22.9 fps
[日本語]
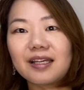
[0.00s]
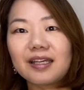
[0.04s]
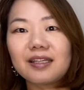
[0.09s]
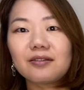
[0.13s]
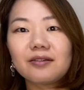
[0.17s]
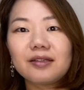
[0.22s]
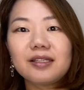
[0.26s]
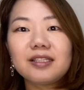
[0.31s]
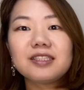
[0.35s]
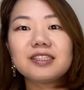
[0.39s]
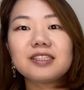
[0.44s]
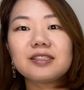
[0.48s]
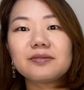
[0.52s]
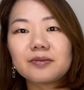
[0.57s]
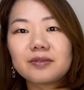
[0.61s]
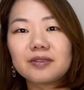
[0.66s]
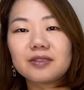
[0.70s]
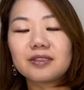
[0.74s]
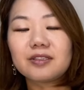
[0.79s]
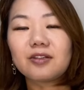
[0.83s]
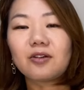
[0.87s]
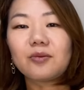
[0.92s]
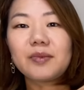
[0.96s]
えっと一部
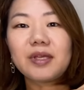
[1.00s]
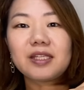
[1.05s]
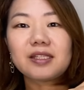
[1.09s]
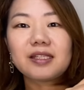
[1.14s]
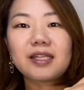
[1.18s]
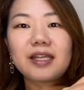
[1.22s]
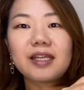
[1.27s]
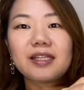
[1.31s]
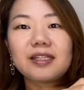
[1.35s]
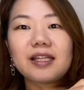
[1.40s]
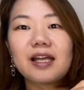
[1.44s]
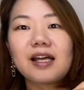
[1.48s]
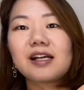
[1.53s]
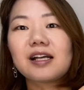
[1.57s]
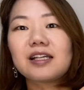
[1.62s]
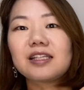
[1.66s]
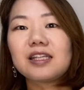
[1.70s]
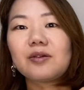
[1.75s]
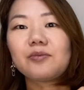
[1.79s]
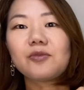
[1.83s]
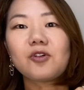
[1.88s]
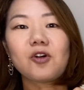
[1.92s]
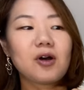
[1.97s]
路面店なん
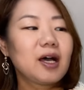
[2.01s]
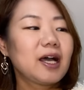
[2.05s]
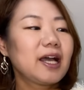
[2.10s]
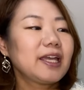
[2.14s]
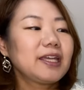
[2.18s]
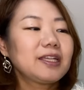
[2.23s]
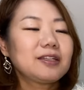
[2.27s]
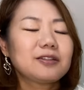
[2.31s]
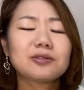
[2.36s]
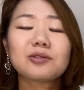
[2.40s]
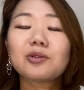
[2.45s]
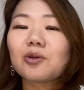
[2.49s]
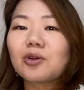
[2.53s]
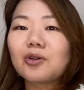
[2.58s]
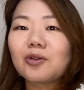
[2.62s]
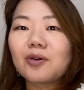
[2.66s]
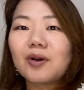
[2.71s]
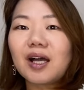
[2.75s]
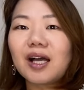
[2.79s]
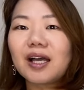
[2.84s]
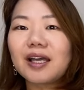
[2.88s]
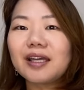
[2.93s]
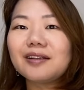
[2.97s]
かでも入るとこ
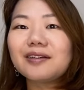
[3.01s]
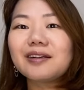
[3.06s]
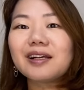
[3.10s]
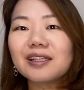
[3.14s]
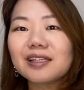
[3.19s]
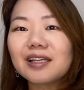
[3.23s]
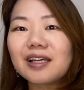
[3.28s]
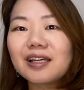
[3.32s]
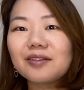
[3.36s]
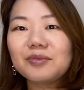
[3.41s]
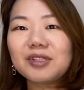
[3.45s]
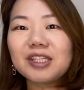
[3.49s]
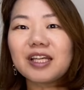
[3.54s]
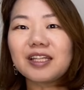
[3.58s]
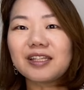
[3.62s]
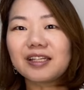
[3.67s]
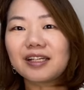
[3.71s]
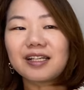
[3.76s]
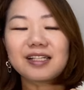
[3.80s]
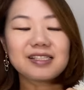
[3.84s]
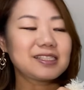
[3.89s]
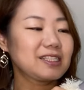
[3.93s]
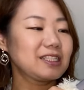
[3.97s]
ろは入るかなみたい
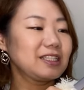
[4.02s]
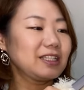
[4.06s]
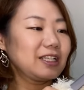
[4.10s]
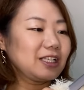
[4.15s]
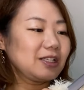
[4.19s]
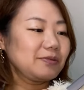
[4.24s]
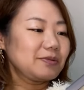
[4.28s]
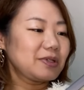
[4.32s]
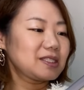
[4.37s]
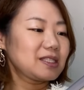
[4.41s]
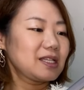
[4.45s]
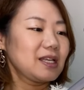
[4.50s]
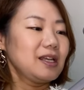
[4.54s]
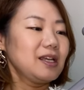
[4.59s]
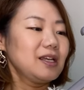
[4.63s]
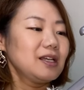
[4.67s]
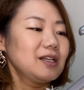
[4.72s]
な感じになります